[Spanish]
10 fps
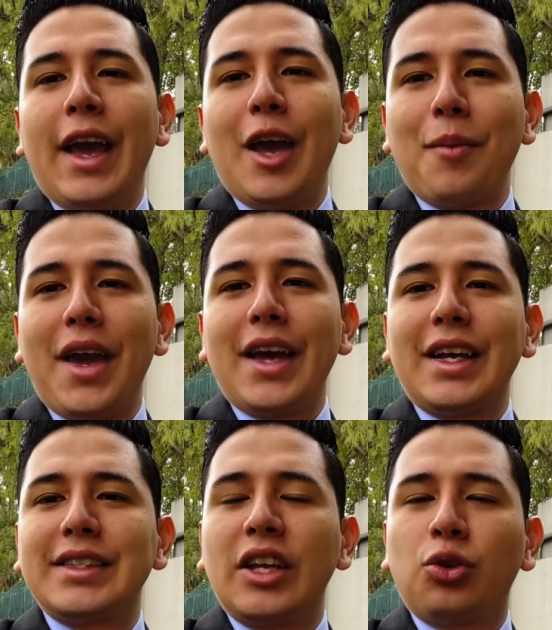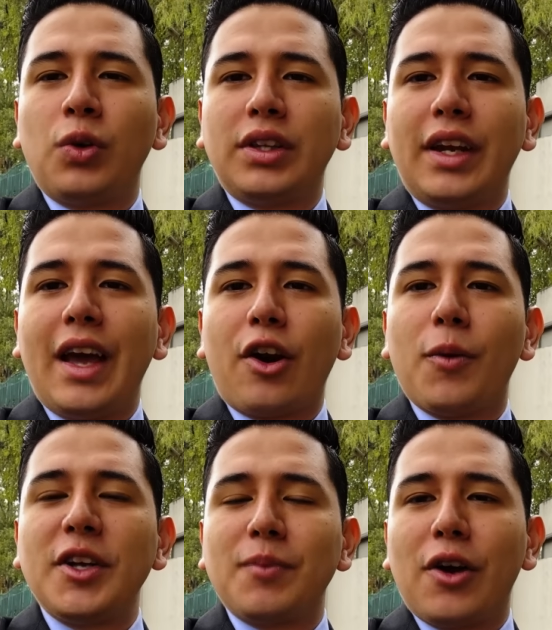MX en Twitter y
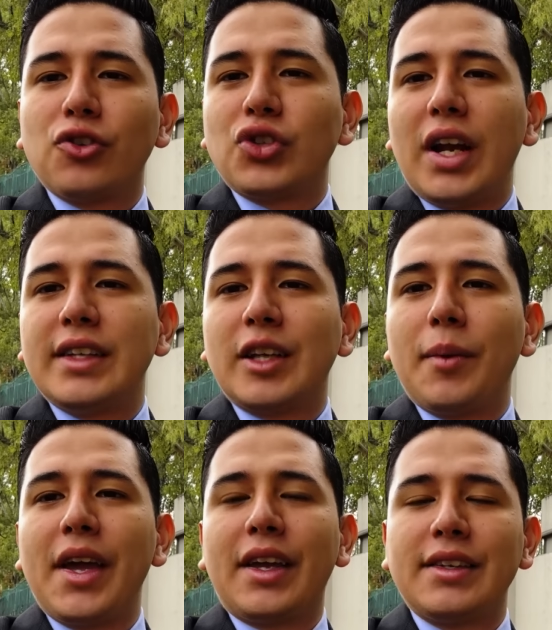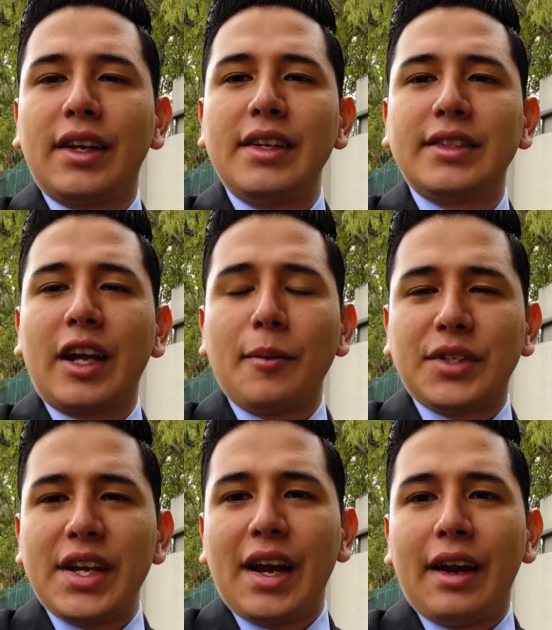arroba MX en Instagram.
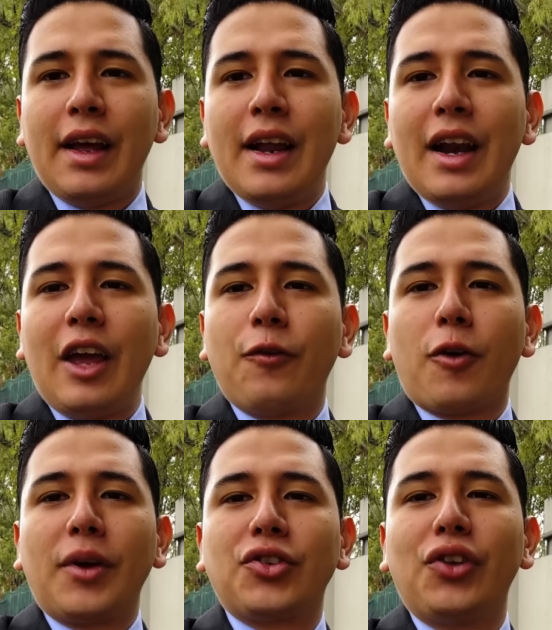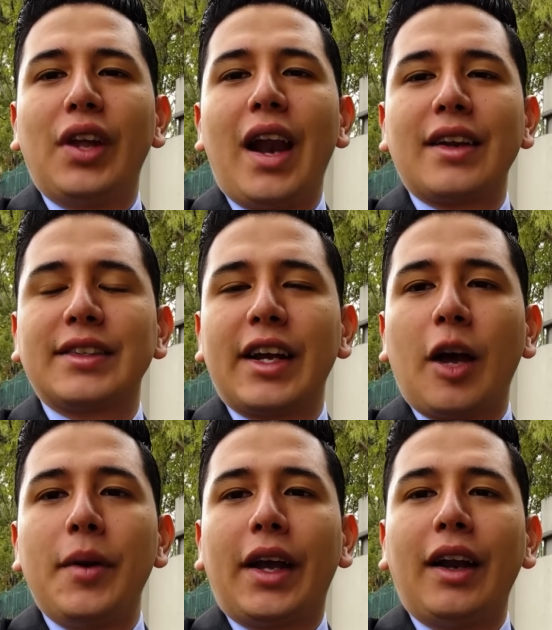Sigan la información de la
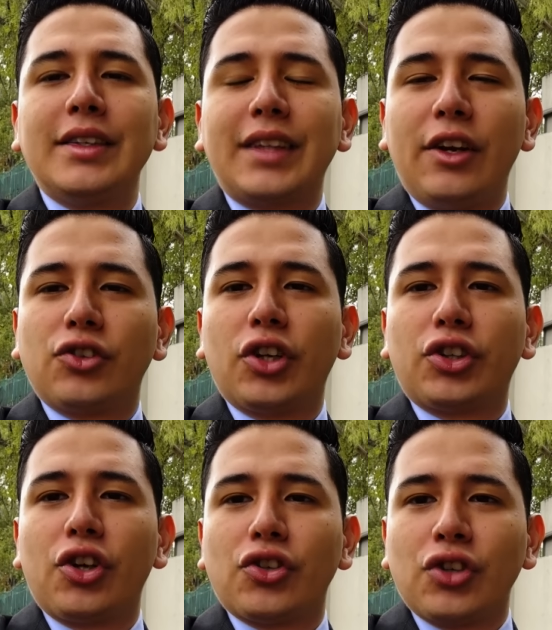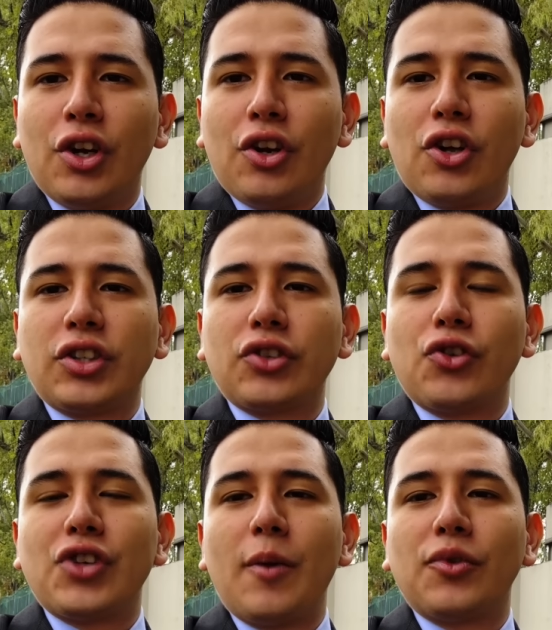Resaca Americanista y nosotros nos
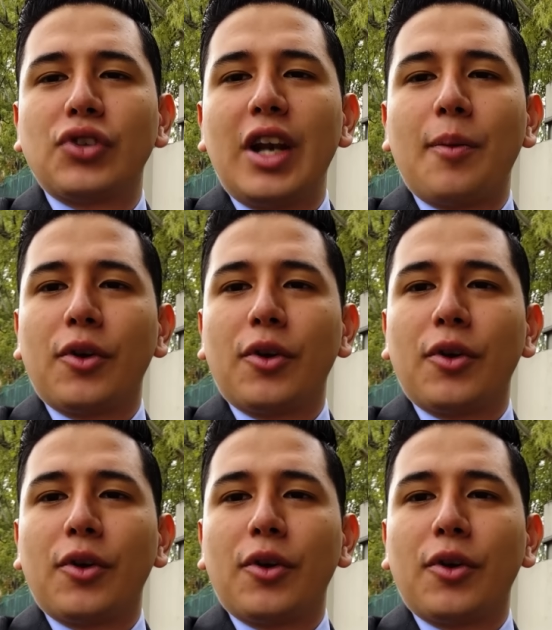escuchamos en la